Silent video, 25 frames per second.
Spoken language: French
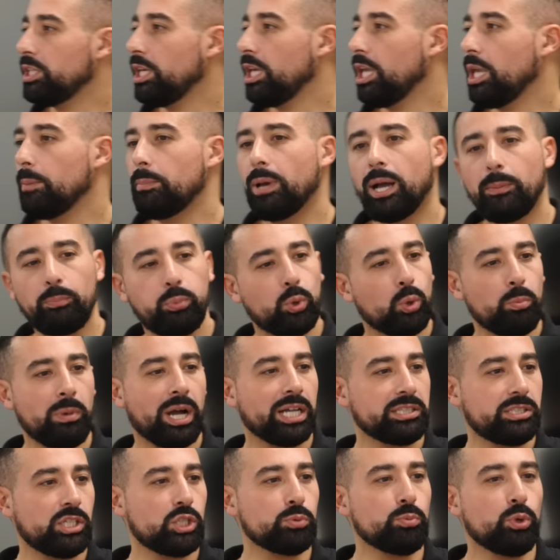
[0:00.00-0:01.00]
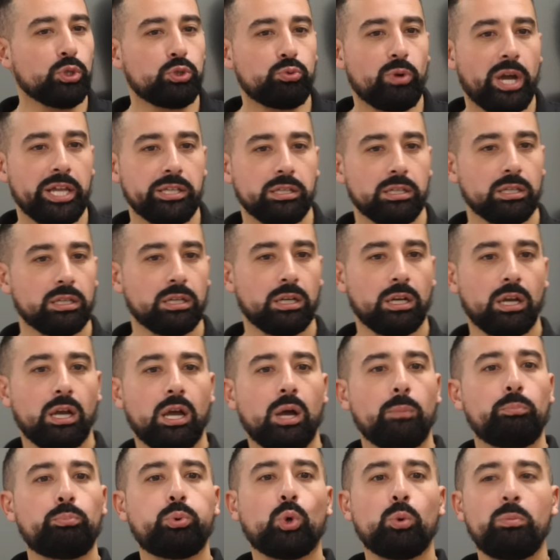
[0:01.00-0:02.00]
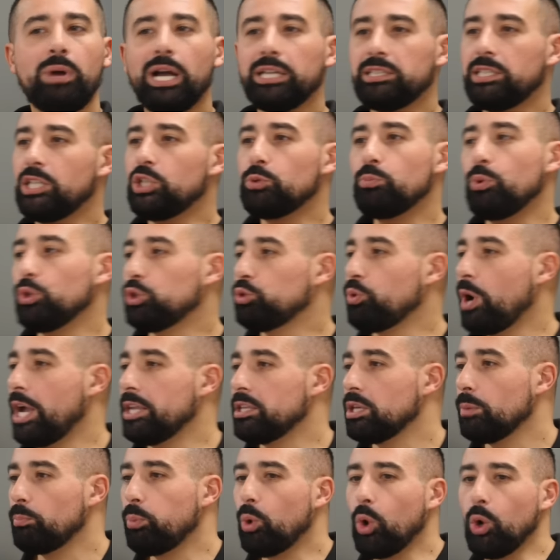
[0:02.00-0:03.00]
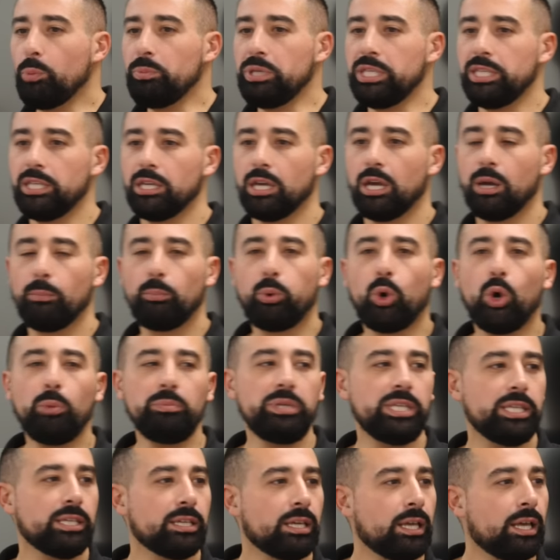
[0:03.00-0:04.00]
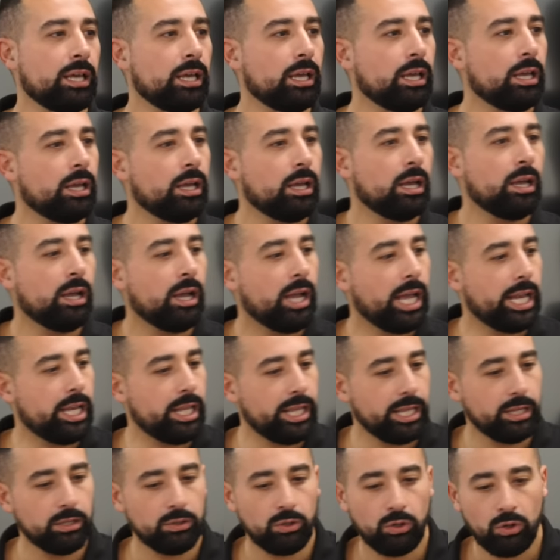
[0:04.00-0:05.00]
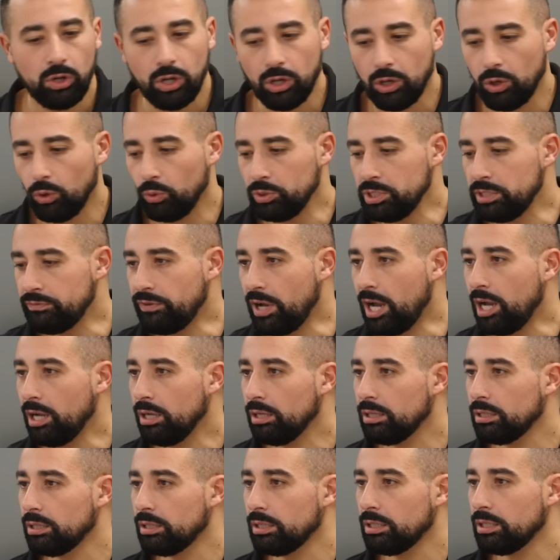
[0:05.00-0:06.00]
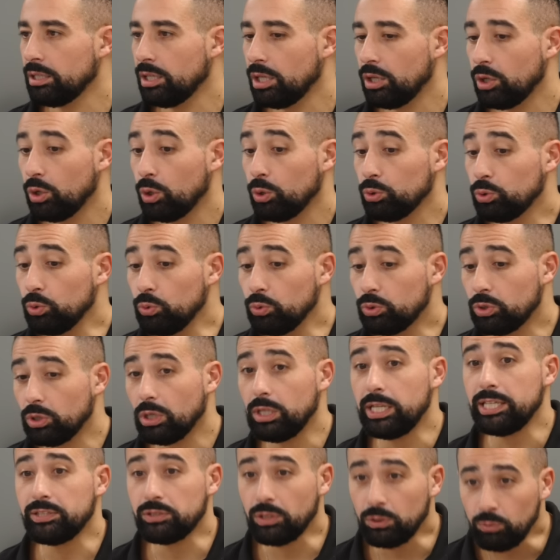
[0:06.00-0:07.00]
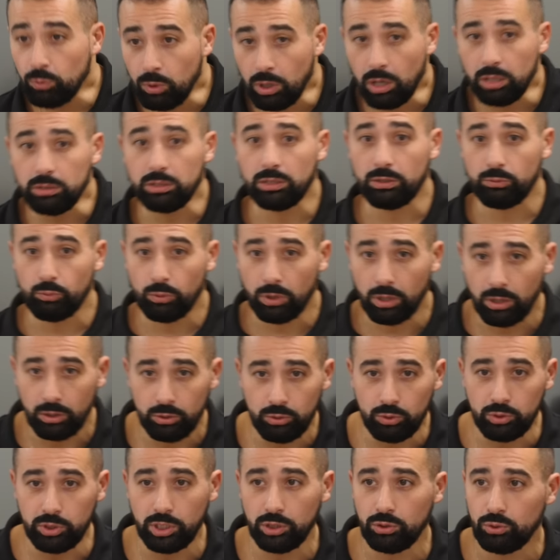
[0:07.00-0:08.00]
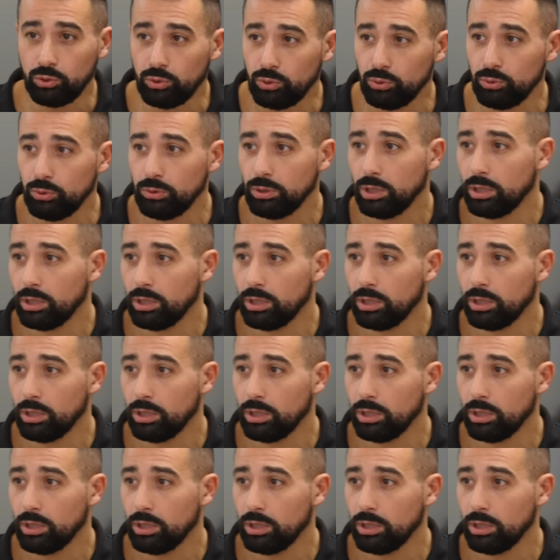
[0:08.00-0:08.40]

et bah, pour mardi, je me soigne. Pour mardi, je me soigne, promis, promis. Allez, on y va Donc, lesson one, euh, you need to...